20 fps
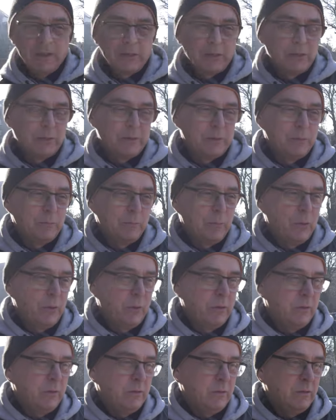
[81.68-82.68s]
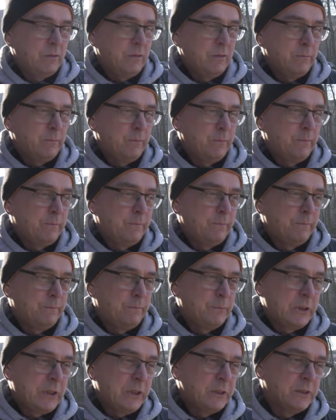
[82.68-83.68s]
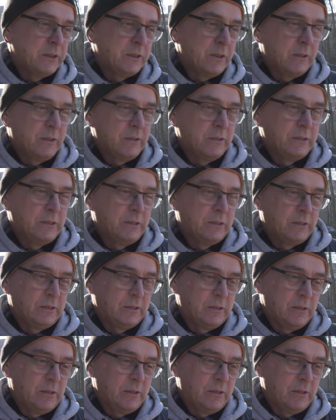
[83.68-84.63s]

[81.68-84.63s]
Jest to symbol przejścia z,